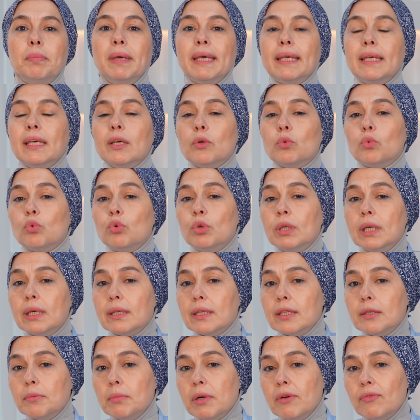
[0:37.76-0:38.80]
Peki
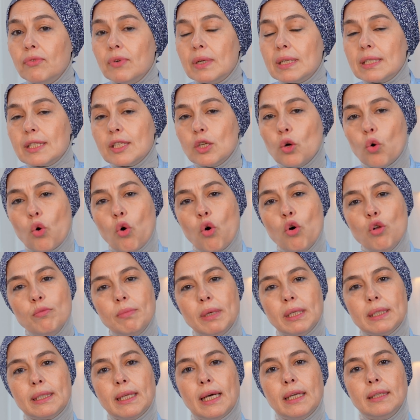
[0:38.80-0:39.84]
uyarılma fazı
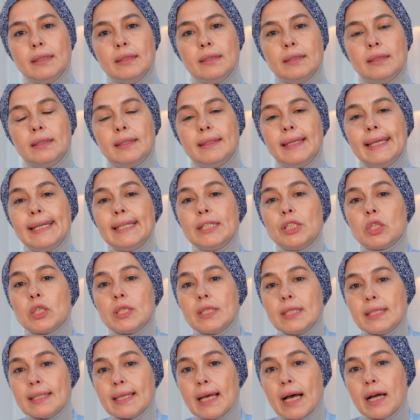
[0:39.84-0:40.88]
olmadan direkt
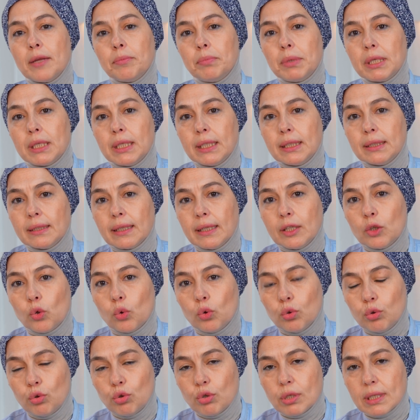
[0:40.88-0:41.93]
cinsel birliktelik
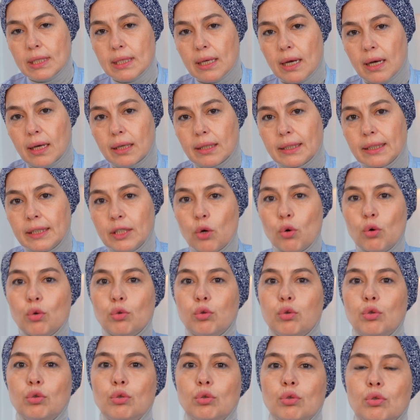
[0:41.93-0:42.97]
olursa ne
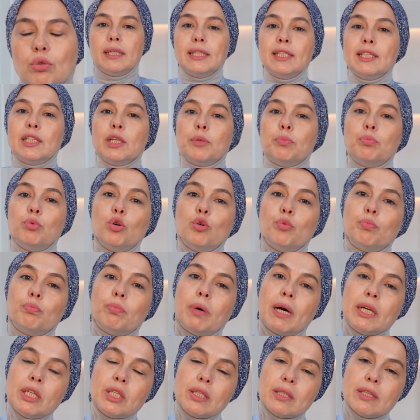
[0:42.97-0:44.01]
olur? İşte
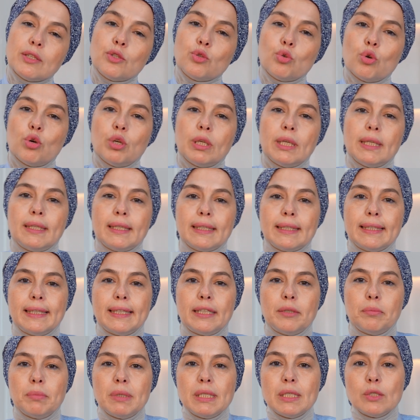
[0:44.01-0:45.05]
bu başta
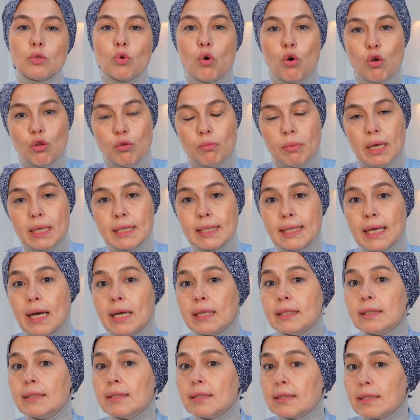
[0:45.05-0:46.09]
söylediklerimiz olmaz.
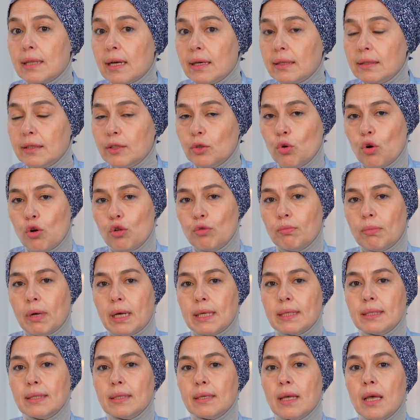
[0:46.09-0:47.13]
Yani ıslaklık
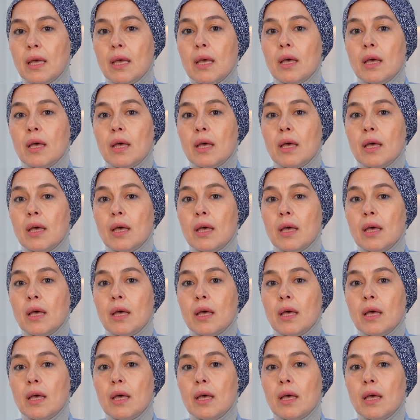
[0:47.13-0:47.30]
olmaz.